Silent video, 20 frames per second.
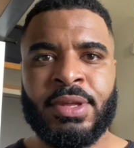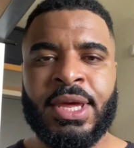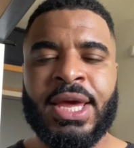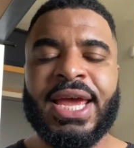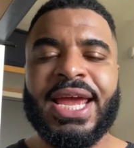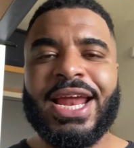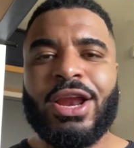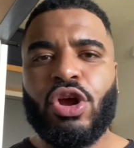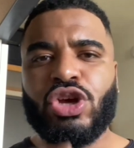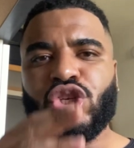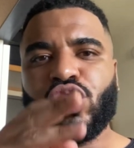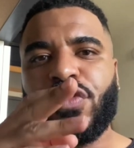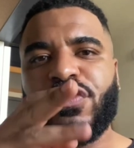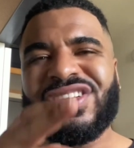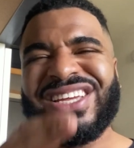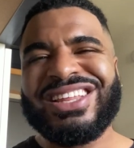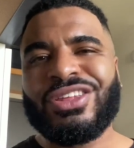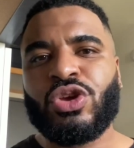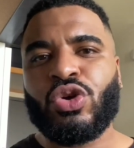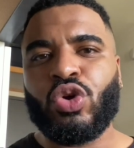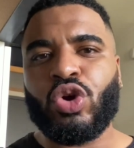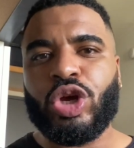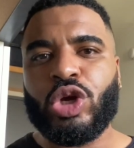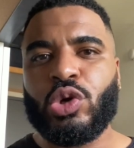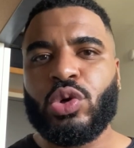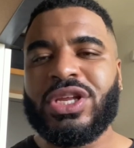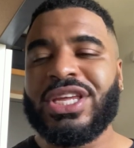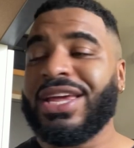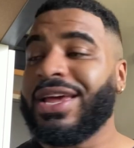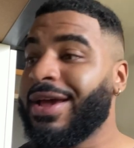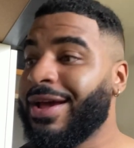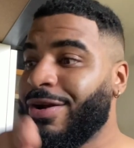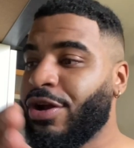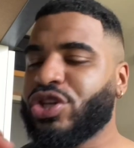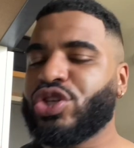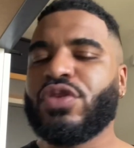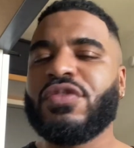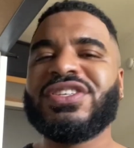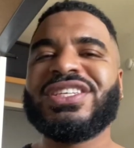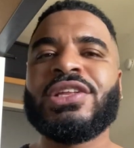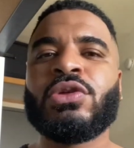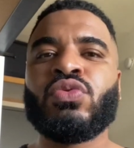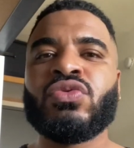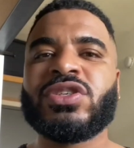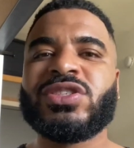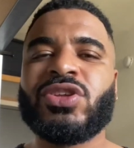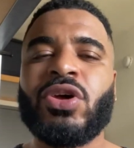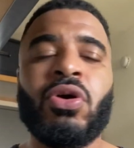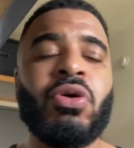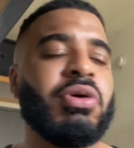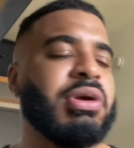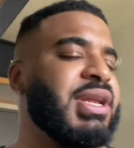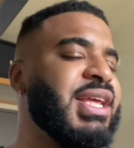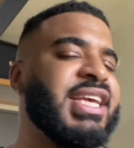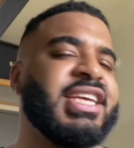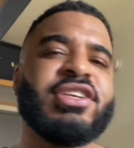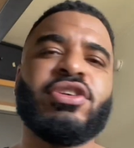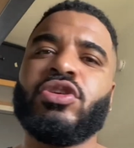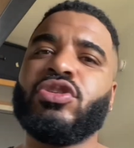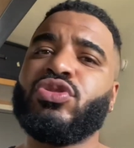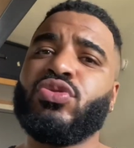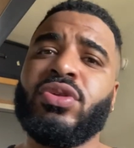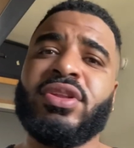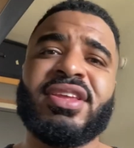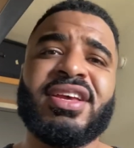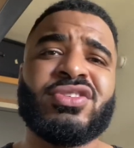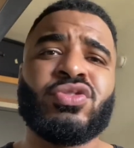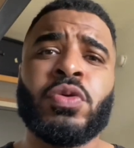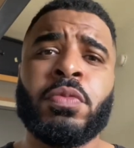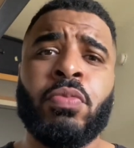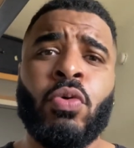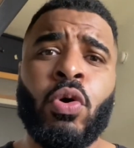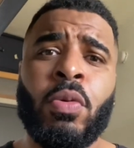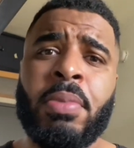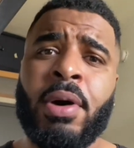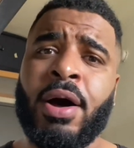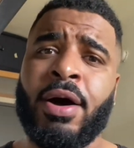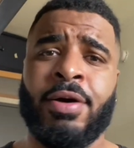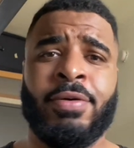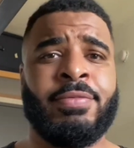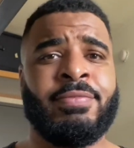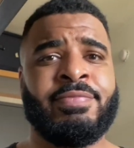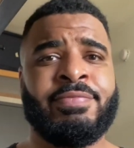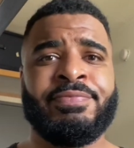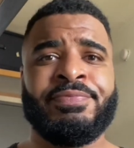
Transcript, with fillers: Et lorsque vous êtes régulier, lorsque vous êtes constant, les résultats sont probants.